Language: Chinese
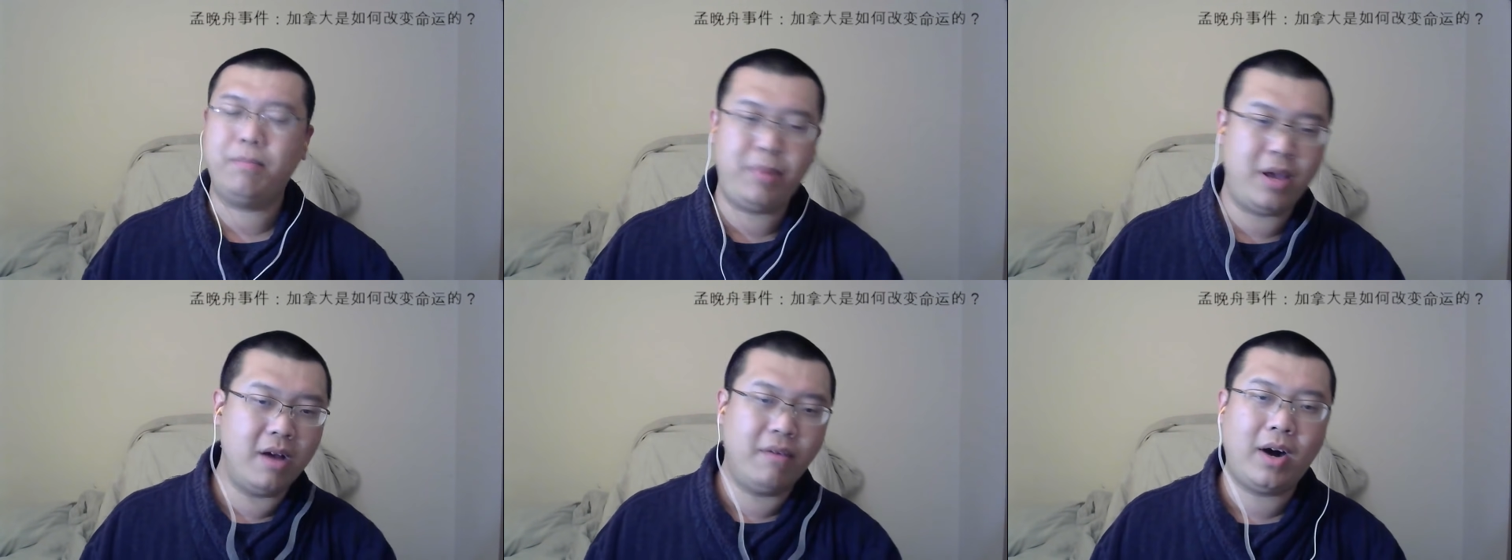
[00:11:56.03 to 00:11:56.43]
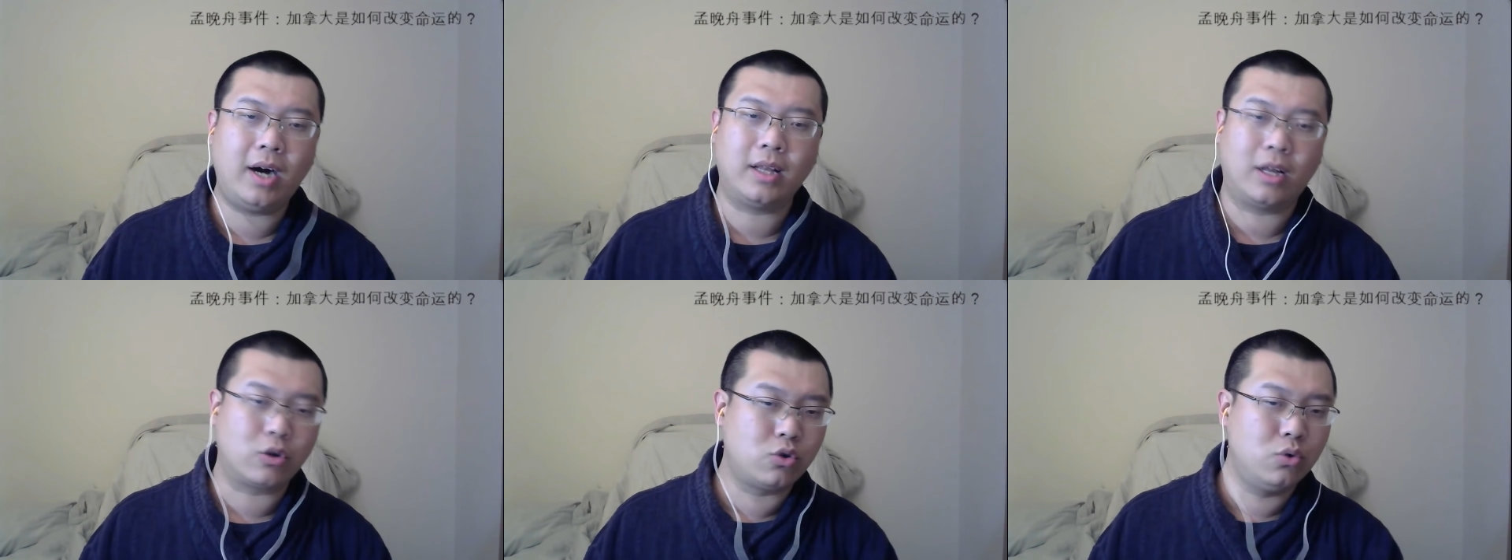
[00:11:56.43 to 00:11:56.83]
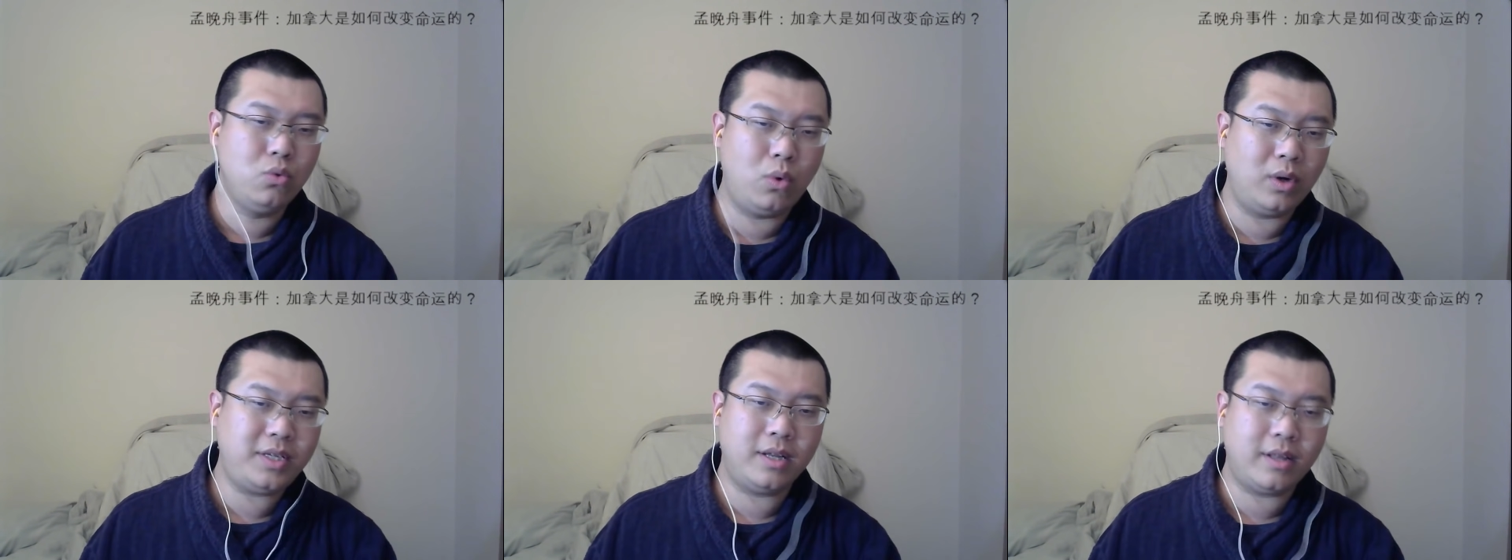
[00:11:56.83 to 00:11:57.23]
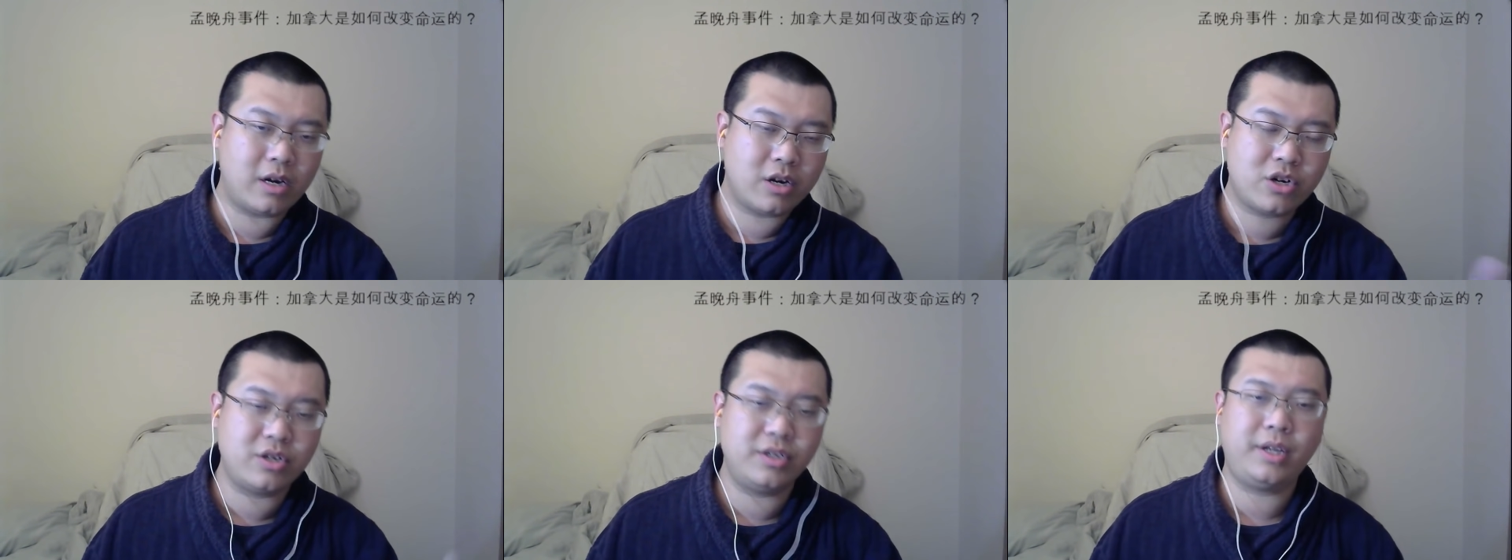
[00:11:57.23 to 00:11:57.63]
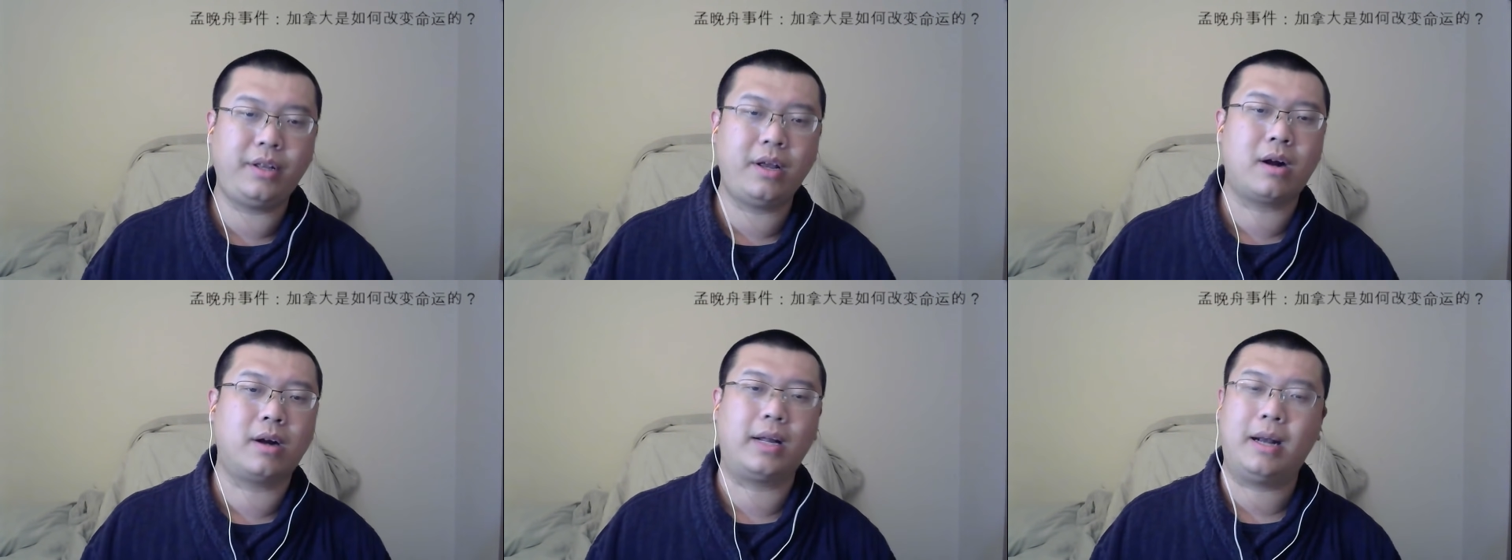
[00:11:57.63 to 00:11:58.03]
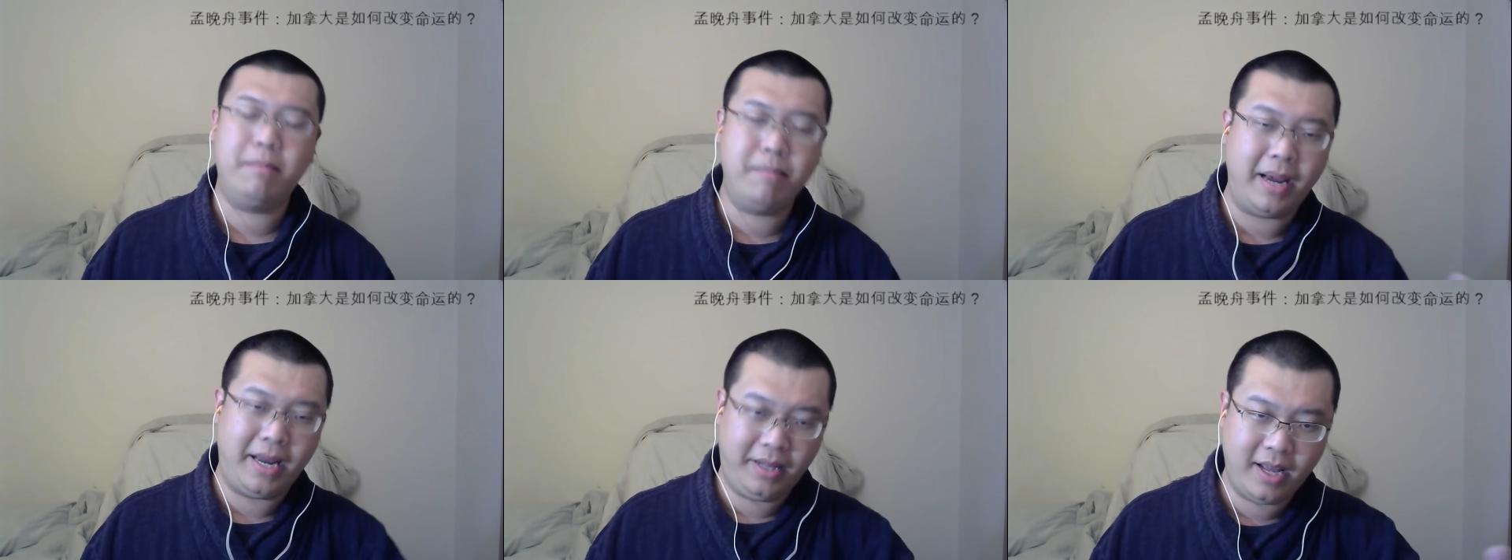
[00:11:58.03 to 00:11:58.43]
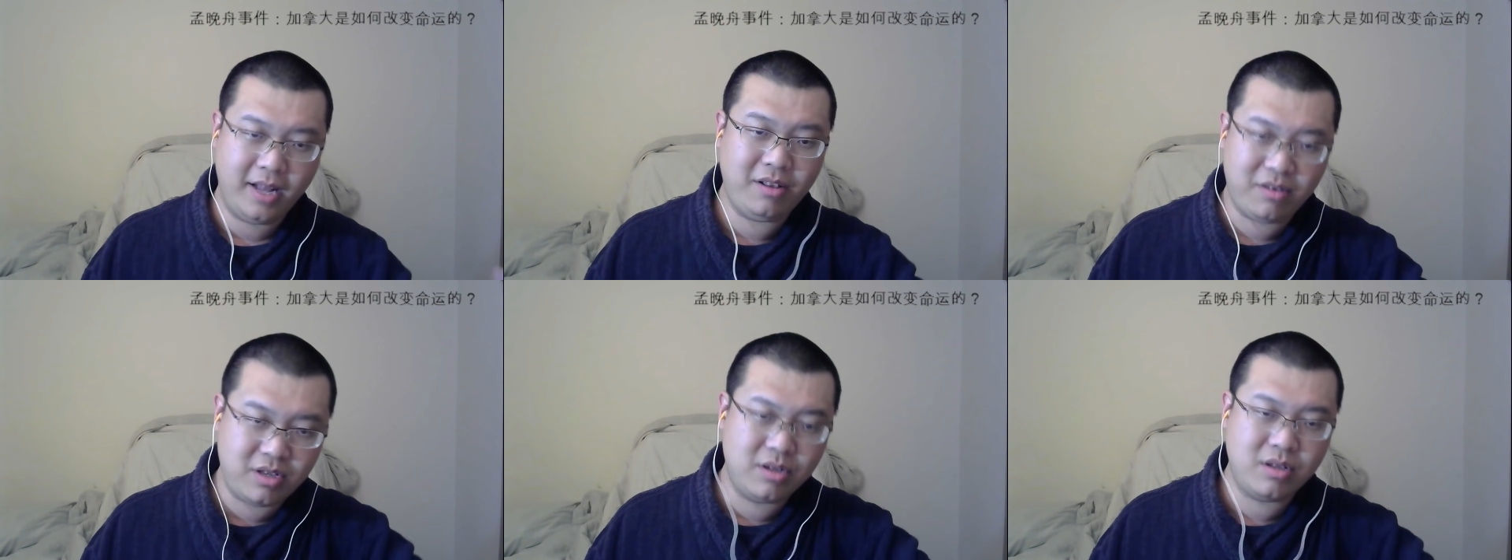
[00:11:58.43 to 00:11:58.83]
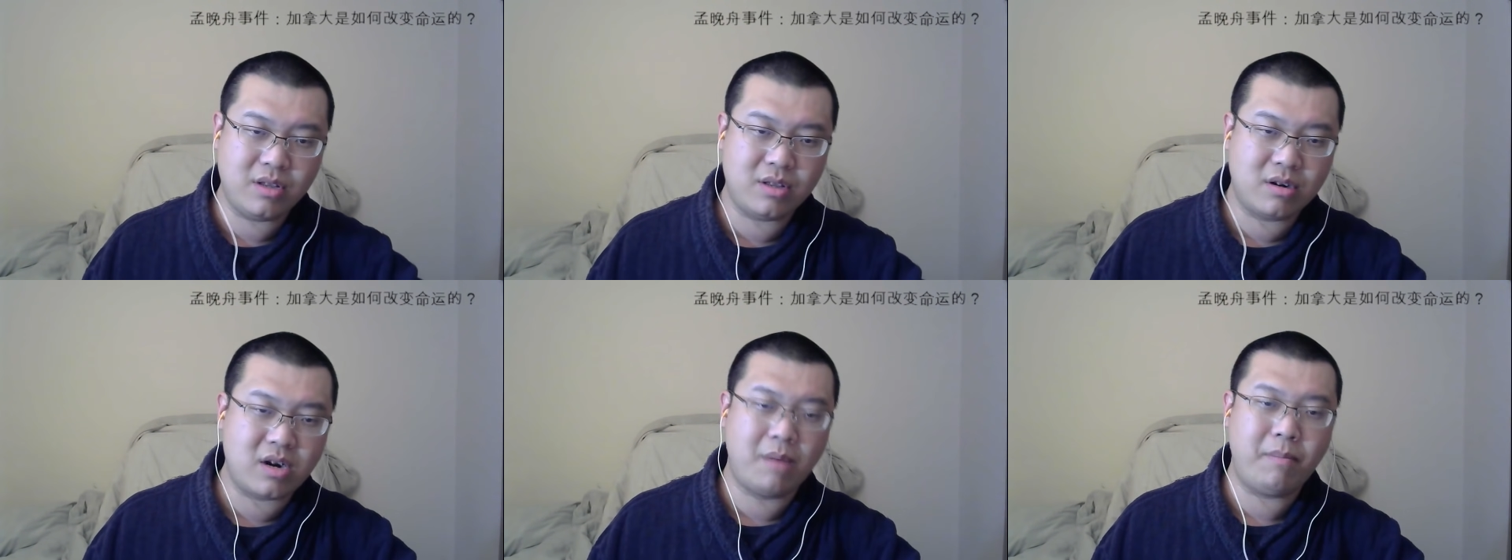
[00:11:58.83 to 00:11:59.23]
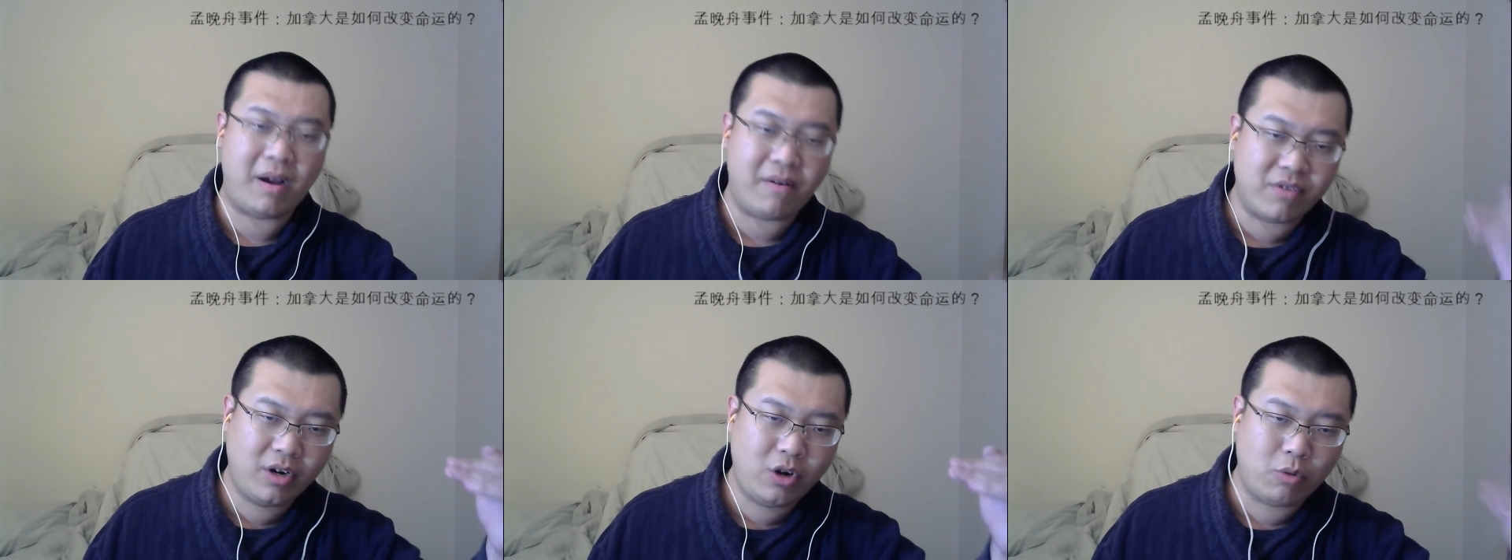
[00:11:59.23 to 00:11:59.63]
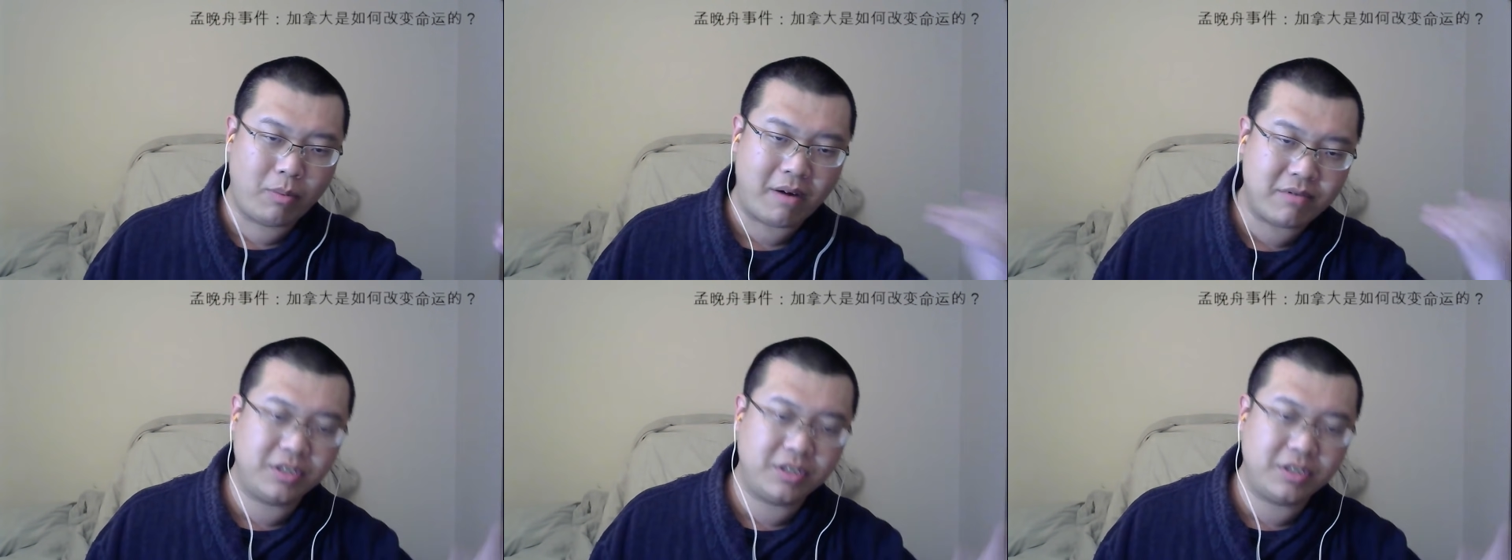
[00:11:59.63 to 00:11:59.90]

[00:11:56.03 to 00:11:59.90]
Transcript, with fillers: 别忘了，中国现在是世界第二大，每年经济增长百分之六、百分之